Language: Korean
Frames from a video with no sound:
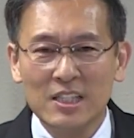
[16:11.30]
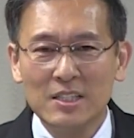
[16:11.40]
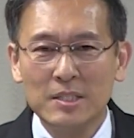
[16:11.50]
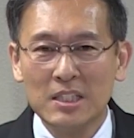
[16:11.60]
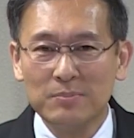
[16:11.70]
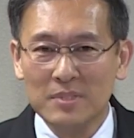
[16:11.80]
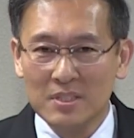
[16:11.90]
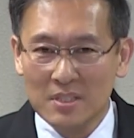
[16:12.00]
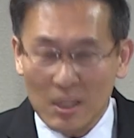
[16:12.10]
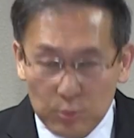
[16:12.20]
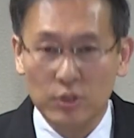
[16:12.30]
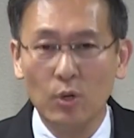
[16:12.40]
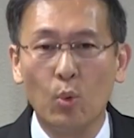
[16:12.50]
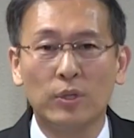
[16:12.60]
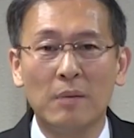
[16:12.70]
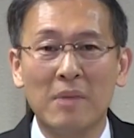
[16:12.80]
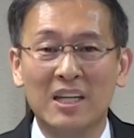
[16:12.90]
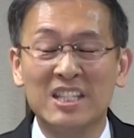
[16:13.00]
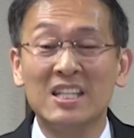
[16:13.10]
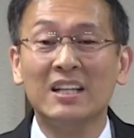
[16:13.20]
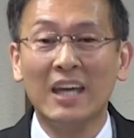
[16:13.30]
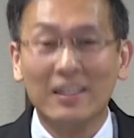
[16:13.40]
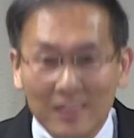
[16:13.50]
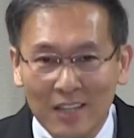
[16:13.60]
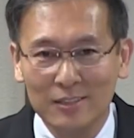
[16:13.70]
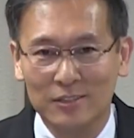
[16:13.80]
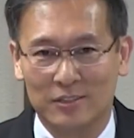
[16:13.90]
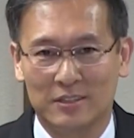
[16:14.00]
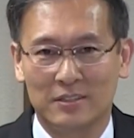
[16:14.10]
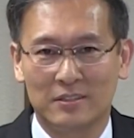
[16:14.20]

70세부터 고난받기 시작했다는 거예요.